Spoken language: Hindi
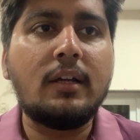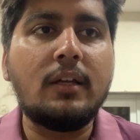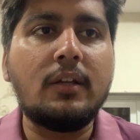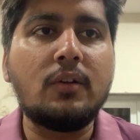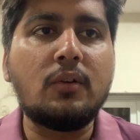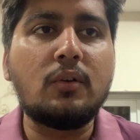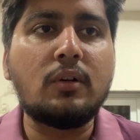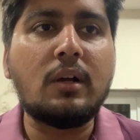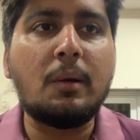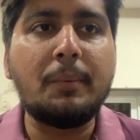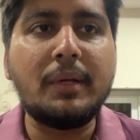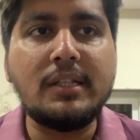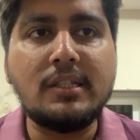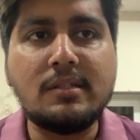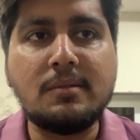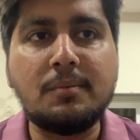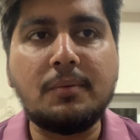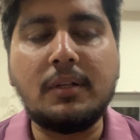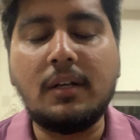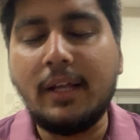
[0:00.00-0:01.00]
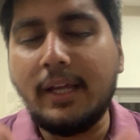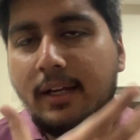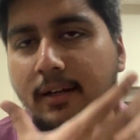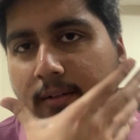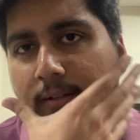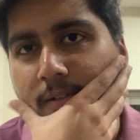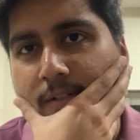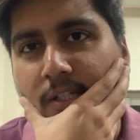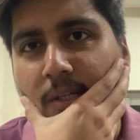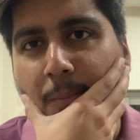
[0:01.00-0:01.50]
यू नो कमेंट्स लाइक
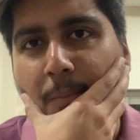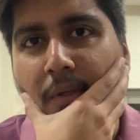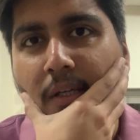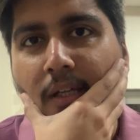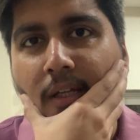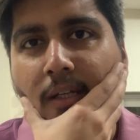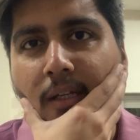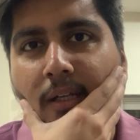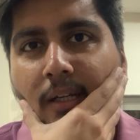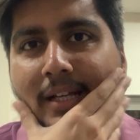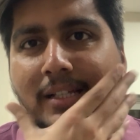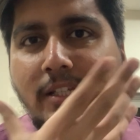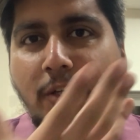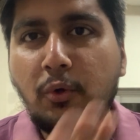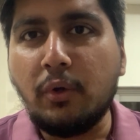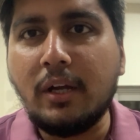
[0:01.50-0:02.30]
जब भी ऐसे